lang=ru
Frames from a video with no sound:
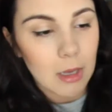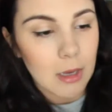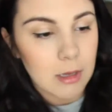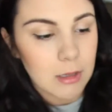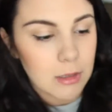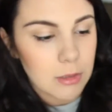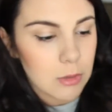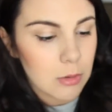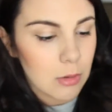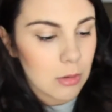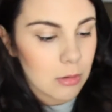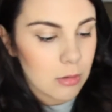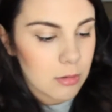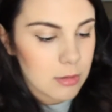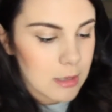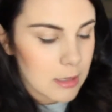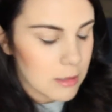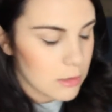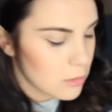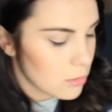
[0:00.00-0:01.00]
А стоил он,
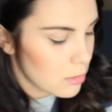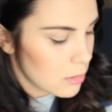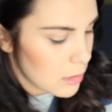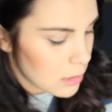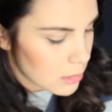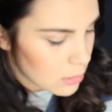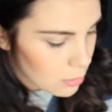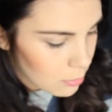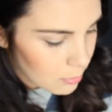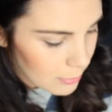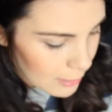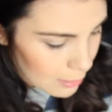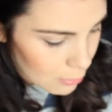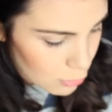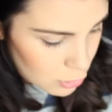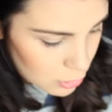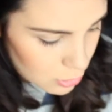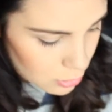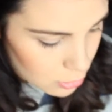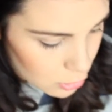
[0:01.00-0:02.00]
кстати, 110 рублей,
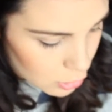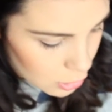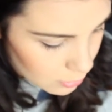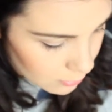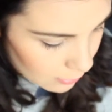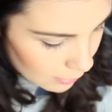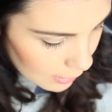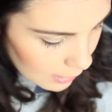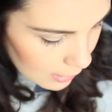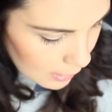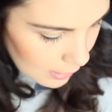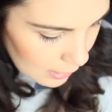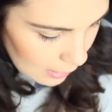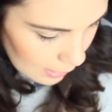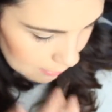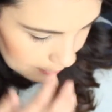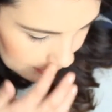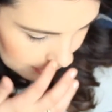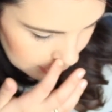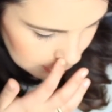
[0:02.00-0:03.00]
очень дешево.
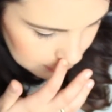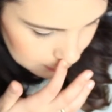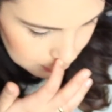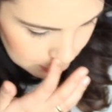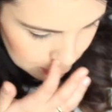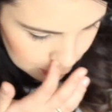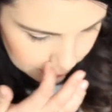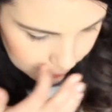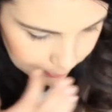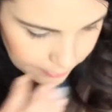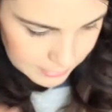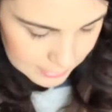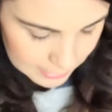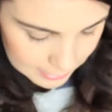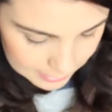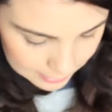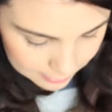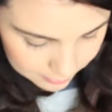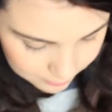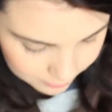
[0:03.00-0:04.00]
Опять же, все в аптеке.